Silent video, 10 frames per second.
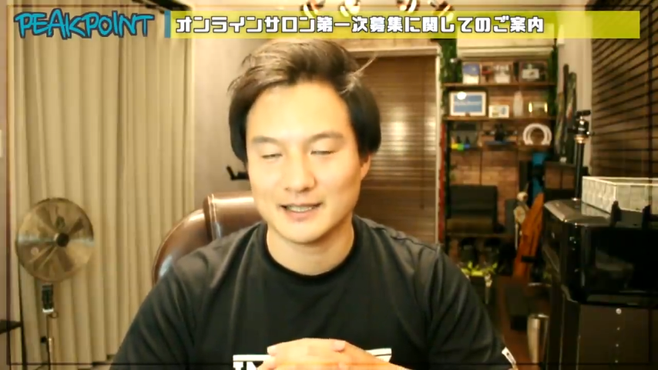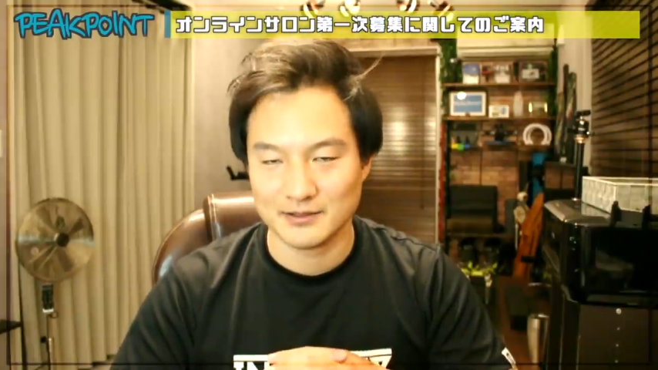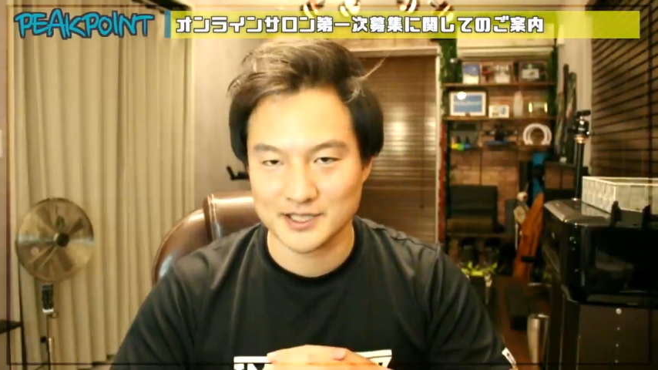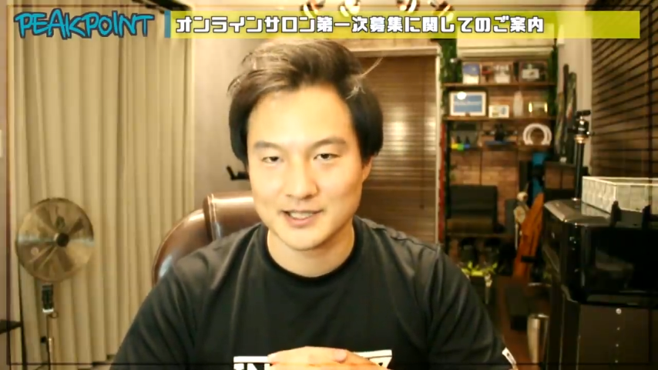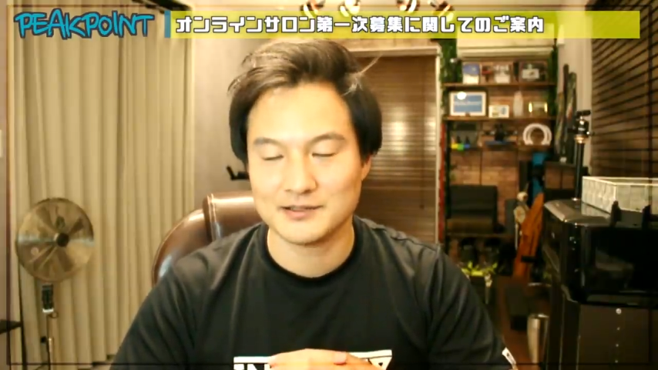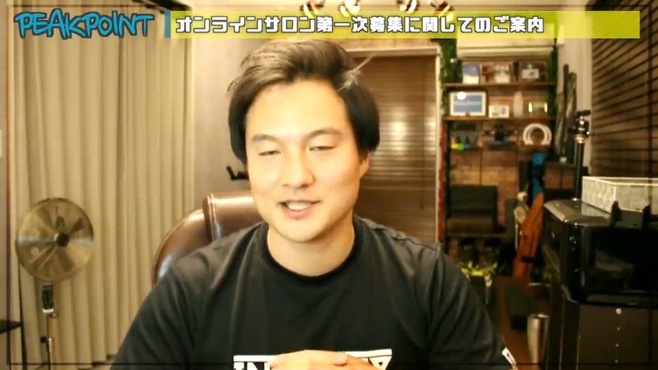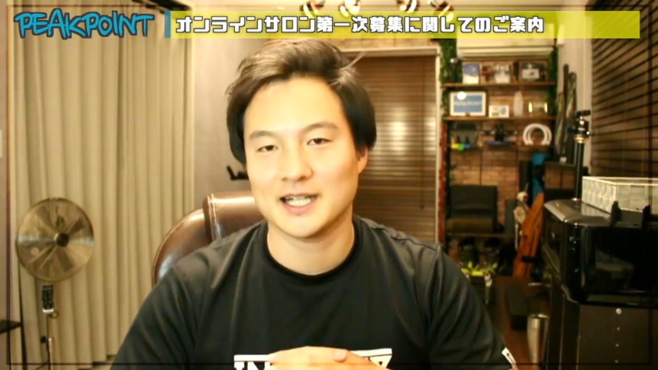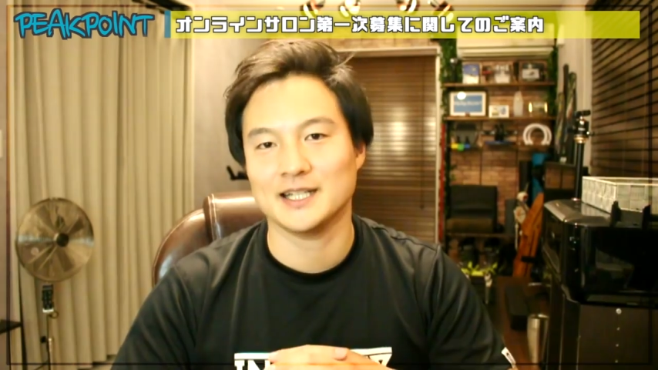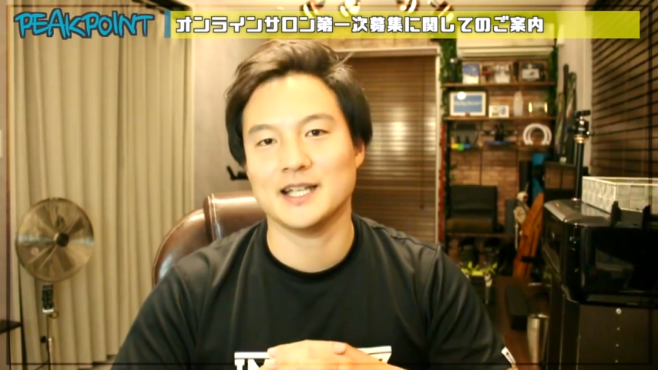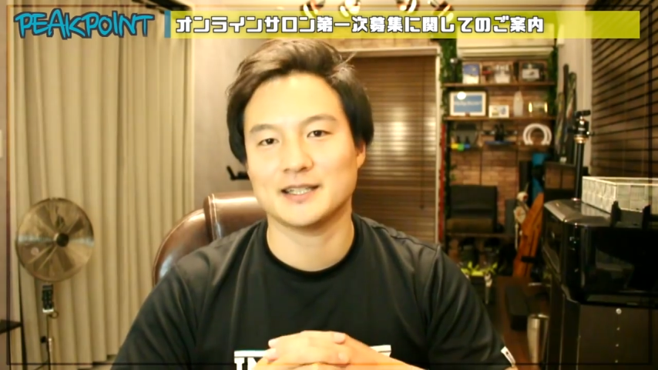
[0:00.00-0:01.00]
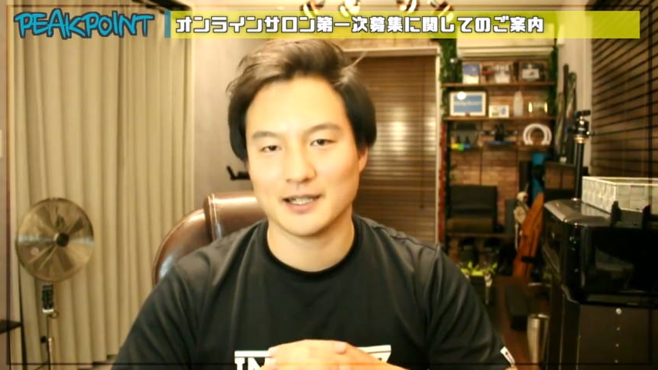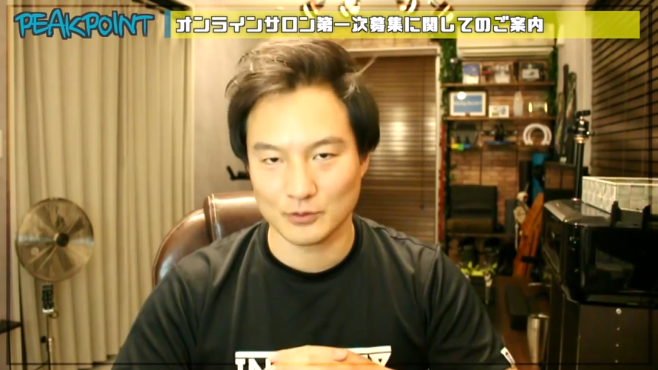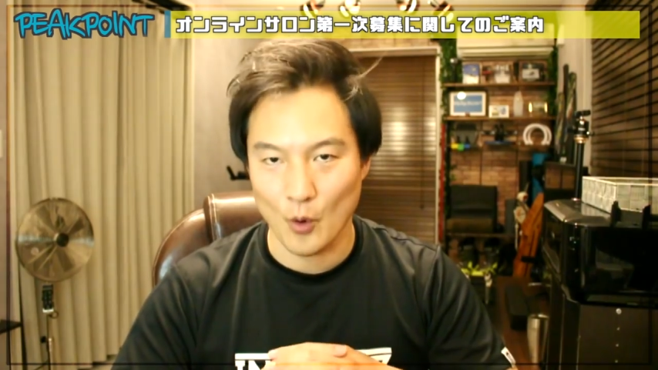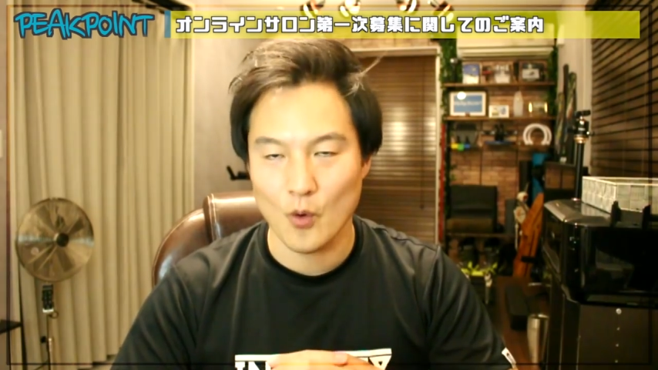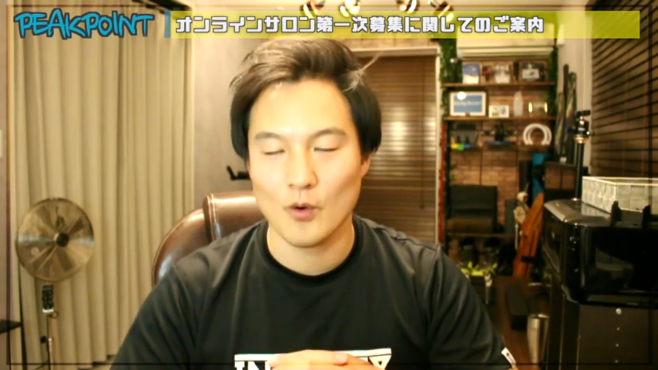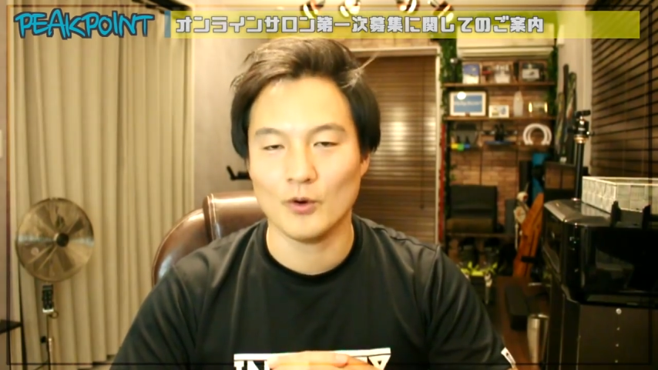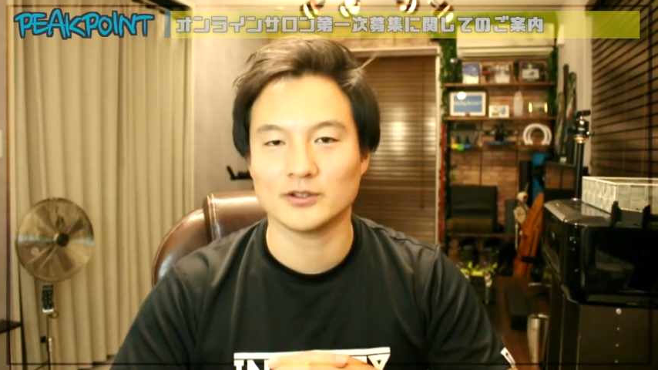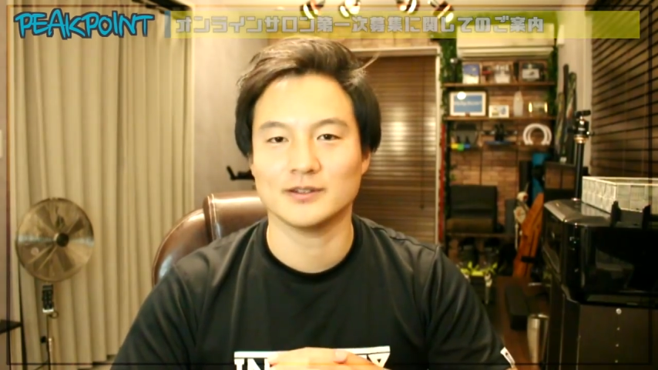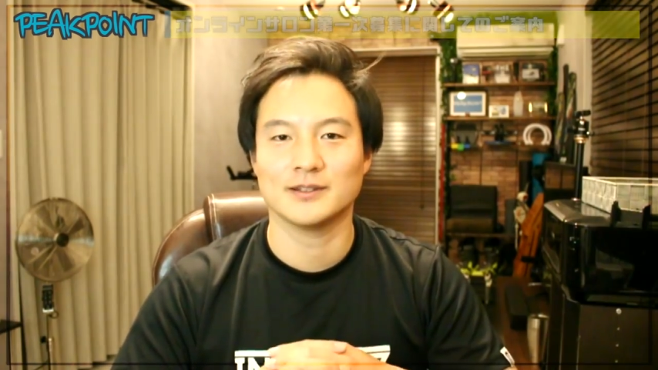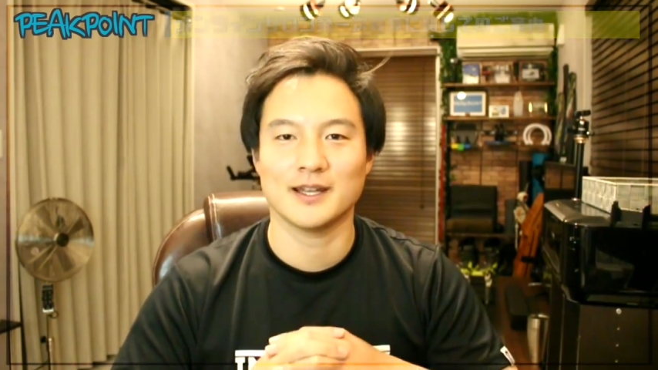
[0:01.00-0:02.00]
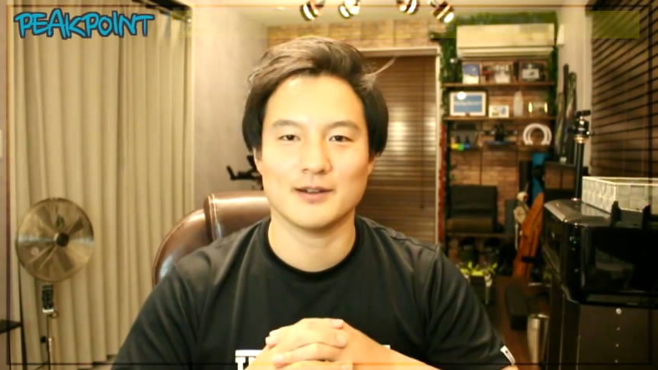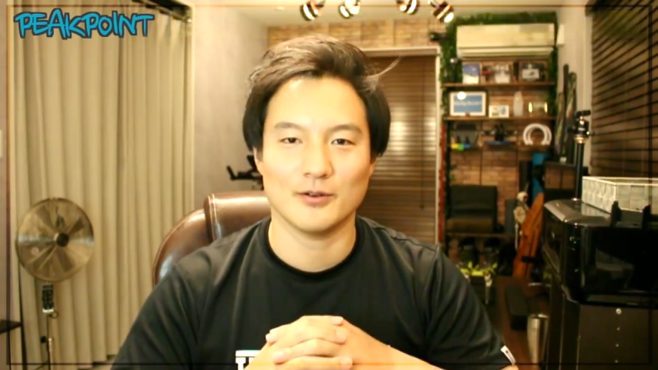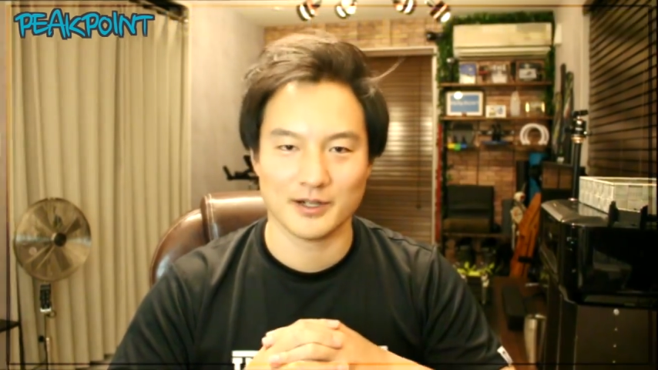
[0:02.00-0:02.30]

楽しんでいく時間にできたらと思っており